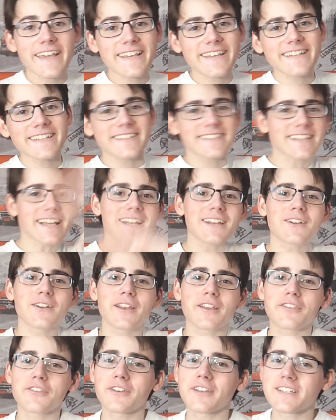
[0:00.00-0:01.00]
Hey, ¿qué tal
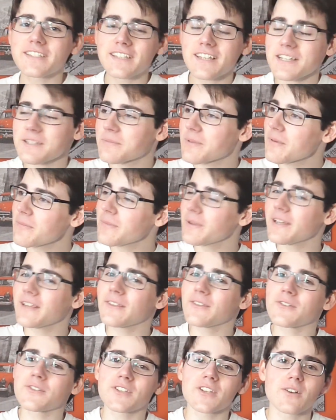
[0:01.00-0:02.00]
coleccionistas?
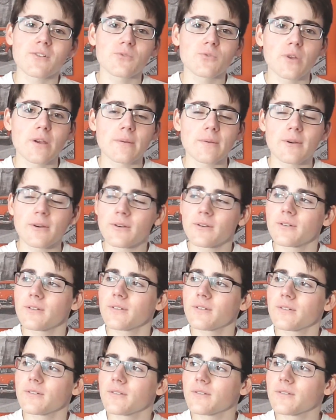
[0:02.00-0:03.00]
Bienvenidos a un nuevo...